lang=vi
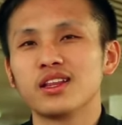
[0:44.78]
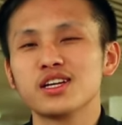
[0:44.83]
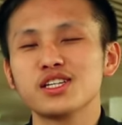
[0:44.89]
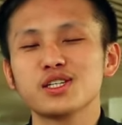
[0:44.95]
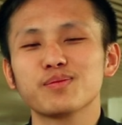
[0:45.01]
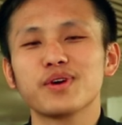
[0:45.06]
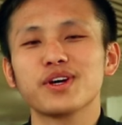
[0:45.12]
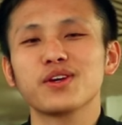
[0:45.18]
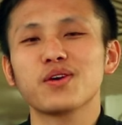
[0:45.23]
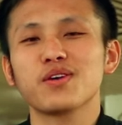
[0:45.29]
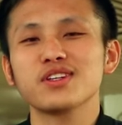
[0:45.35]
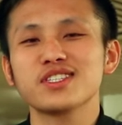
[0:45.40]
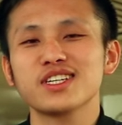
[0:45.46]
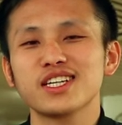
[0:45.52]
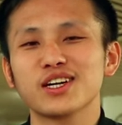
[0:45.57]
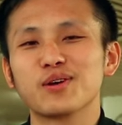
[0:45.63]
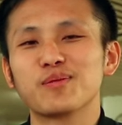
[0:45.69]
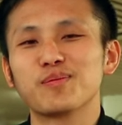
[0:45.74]
tất nhiên mà trong quá
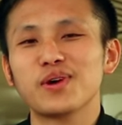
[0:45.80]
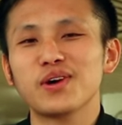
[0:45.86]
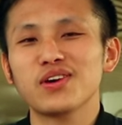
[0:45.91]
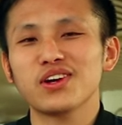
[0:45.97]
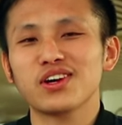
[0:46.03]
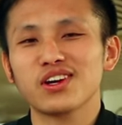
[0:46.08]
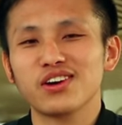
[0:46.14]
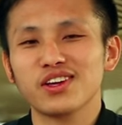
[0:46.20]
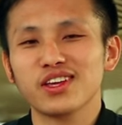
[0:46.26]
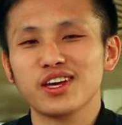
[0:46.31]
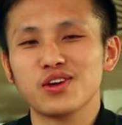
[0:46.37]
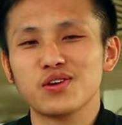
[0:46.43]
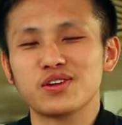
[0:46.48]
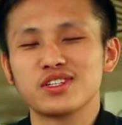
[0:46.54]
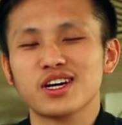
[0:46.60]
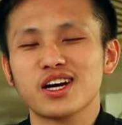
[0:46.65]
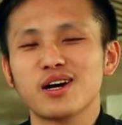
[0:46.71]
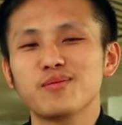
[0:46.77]
trình này gặp đó là nói gì
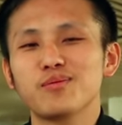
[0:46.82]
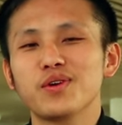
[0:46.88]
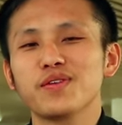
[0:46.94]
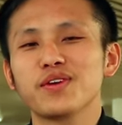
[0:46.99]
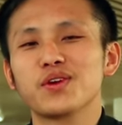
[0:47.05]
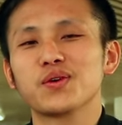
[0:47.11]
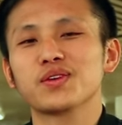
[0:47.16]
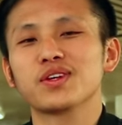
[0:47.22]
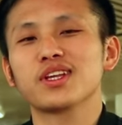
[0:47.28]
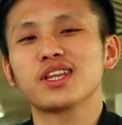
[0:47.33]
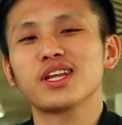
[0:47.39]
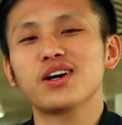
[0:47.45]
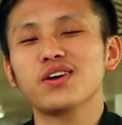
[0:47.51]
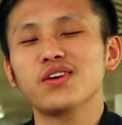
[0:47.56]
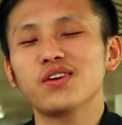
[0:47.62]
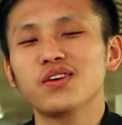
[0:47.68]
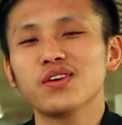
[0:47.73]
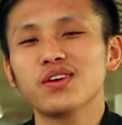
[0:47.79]
rồi đặc mua video lần
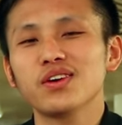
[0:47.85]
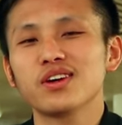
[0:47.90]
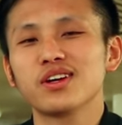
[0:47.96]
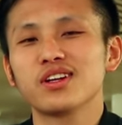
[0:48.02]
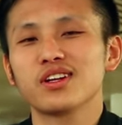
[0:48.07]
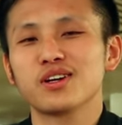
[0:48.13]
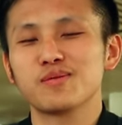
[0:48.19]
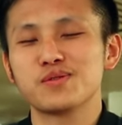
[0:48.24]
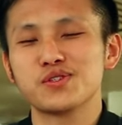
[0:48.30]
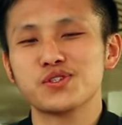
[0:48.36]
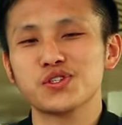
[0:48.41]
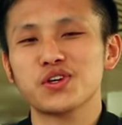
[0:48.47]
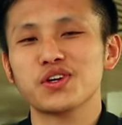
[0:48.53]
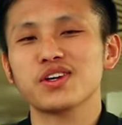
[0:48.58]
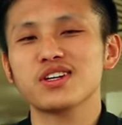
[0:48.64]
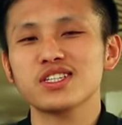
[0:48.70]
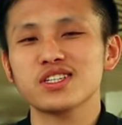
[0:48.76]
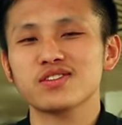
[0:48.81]
tao là mình
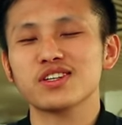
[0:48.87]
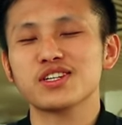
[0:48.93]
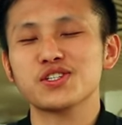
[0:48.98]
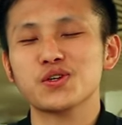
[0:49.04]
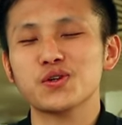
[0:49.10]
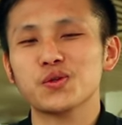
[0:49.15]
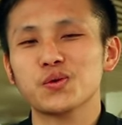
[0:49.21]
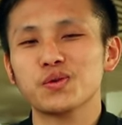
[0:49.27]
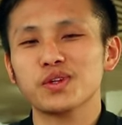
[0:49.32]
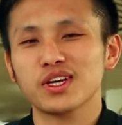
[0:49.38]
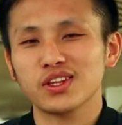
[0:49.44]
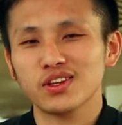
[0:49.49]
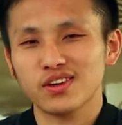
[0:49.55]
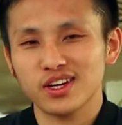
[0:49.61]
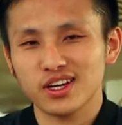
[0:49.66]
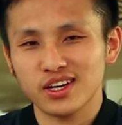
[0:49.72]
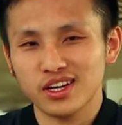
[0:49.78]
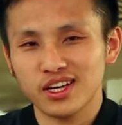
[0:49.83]
cho nhá trong lại trong thứ này
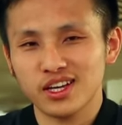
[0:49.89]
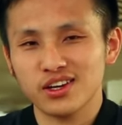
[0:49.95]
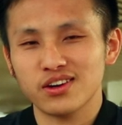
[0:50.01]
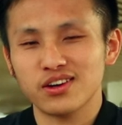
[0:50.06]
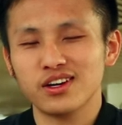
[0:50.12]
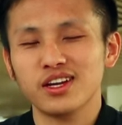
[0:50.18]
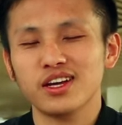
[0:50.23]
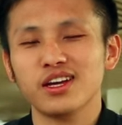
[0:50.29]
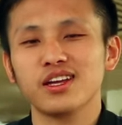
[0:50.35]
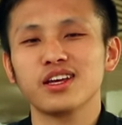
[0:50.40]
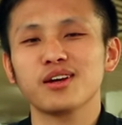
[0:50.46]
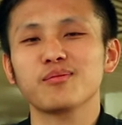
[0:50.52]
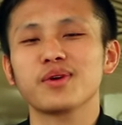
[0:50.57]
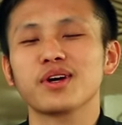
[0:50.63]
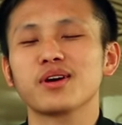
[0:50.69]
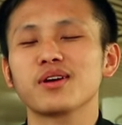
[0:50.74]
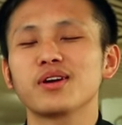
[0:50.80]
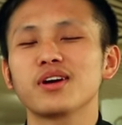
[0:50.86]
nó là ai gọi nè nhưng
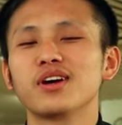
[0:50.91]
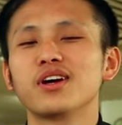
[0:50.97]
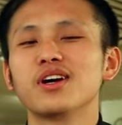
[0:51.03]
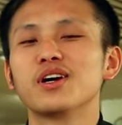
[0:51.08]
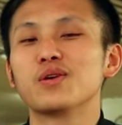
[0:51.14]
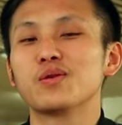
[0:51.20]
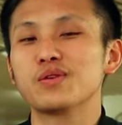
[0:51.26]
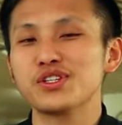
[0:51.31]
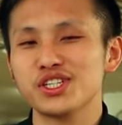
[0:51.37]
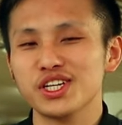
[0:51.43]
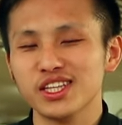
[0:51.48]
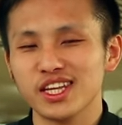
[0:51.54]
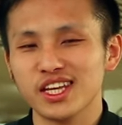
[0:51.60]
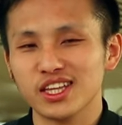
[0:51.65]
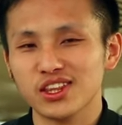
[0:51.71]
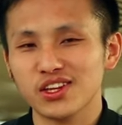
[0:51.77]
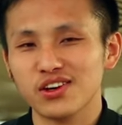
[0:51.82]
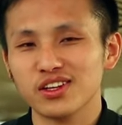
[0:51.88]
mà bố sẽ
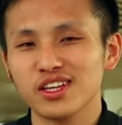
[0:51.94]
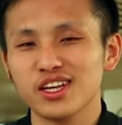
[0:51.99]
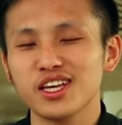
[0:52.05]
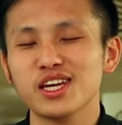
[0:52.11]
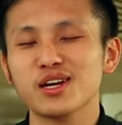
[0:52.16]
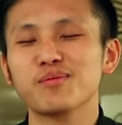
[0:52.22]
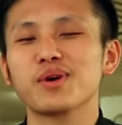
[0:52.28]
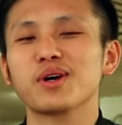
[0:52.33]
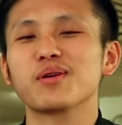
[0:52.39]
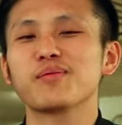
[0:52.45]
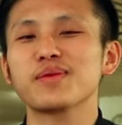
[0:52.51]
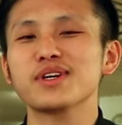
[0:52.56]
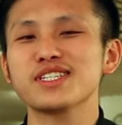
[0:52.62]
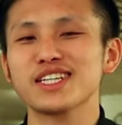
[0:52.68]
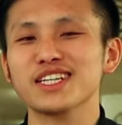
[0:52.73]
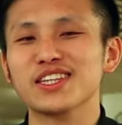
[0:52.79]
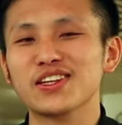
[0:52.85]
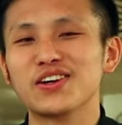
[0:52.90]
để tỏ thế nhưng mà bắt
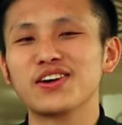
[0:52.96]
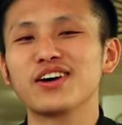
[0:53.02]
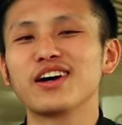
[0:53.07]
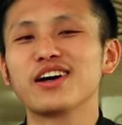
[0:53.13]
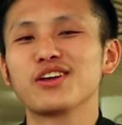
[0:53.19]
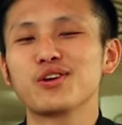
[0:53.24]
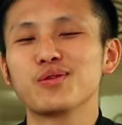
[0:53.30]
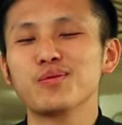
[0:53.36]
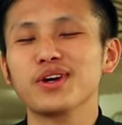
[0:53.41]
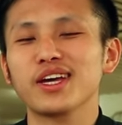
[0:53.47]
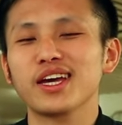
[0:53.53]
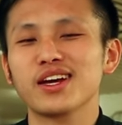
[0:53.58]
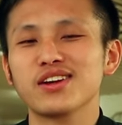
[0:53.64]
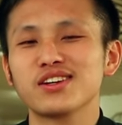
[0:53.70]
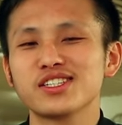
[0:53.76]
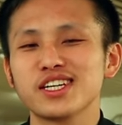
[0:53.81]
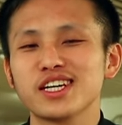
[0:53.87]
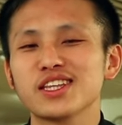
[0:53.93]
sẽ tỏ nếu mà kể
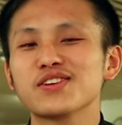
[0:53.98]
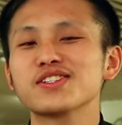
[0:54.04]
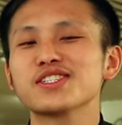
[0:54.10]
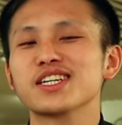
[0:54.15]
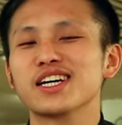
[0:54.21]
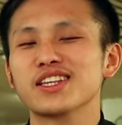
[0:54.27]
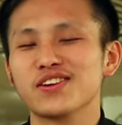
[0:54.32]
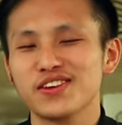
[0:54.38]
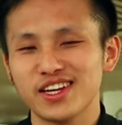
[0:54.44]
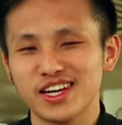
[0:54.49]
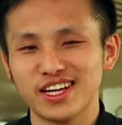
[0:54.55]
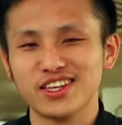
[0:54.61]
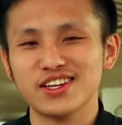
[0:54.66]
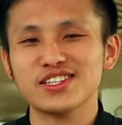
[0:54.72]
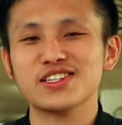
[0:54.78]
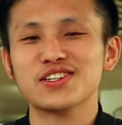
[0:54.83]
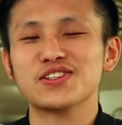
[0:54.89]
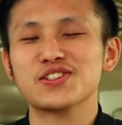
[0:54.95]
lời chuyện tao trả tao giả
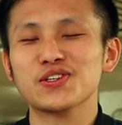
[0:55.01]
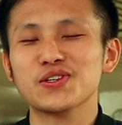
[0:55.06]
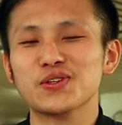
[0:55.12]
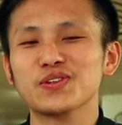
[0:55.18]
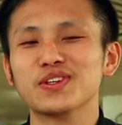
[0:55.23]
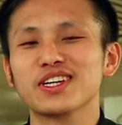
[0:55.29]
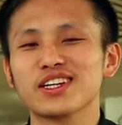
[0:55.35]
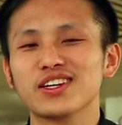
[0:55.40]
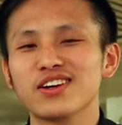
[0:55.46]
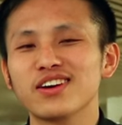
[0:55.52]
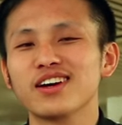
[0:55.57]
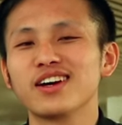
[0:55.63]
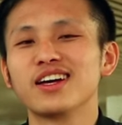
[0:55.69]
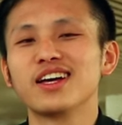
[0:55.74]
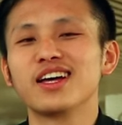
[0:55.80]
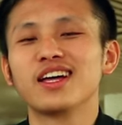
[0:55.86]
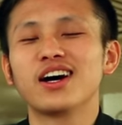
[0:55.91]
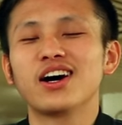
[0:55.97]
nhá trong trong thứ này nó
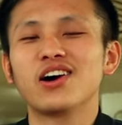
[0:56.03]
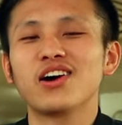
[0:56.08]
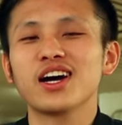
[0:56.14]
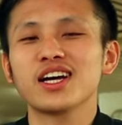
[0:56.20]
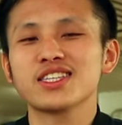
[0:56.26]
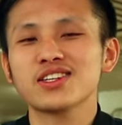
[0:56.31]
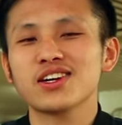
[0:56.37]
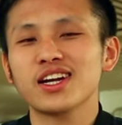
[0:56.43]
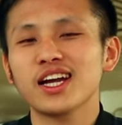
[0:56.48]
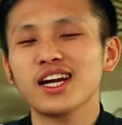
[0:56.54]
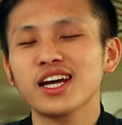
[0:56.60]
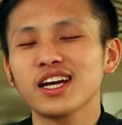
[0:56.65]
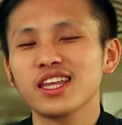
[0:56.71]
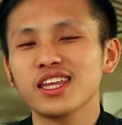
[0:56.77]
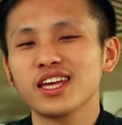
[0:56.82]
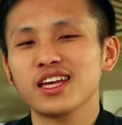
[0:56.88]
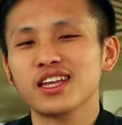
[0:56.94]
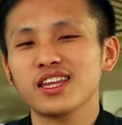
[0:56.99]
họ hàng sau đó
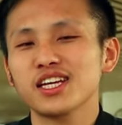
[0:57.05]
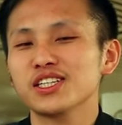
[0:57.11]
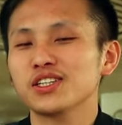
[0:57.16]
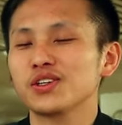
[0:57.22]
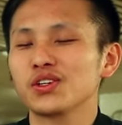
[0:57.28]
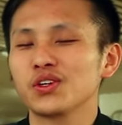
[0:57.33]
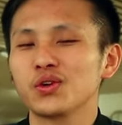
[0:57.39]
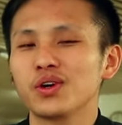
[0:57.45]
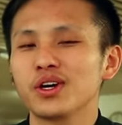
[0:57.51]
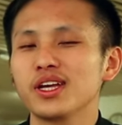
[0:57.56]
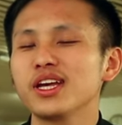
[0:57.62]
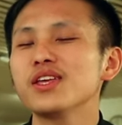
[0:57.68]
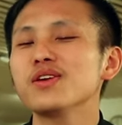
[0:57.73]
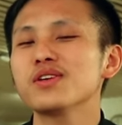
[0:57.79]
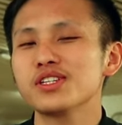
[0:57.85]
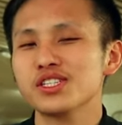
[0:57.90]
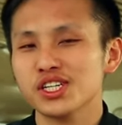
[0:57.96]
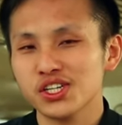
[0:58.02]
năng chế tới rồi rồi ít
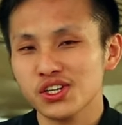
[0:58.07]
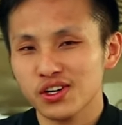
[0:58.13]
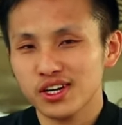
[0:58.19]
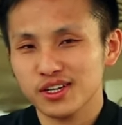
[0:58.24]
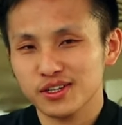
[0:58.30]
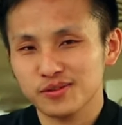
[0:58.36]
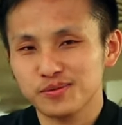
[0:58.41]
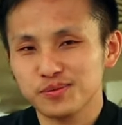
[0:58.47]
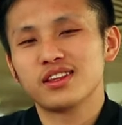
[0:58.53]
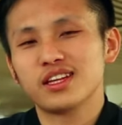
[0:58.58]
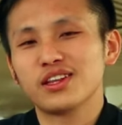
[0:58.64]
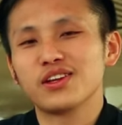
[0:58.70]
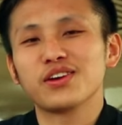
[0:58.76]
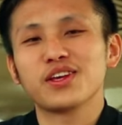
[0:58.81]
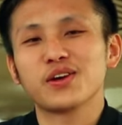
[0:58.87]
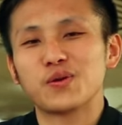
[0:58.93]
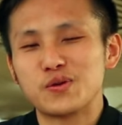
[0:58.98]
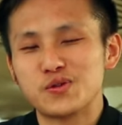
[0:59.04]
nhau cho rồi là nên
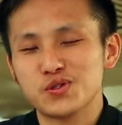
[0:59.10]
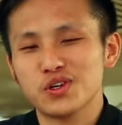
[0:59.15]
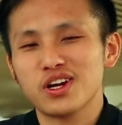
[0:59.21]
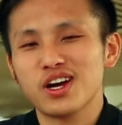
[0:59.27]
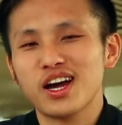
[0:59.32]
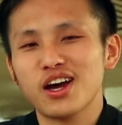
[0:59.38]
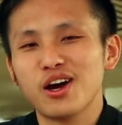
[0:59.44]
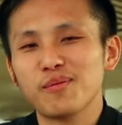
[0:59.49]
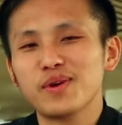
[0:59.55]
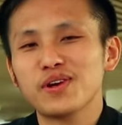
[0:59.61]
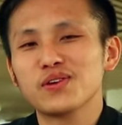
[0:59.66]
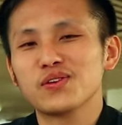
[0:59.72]
nói gì của chú là hay ở bên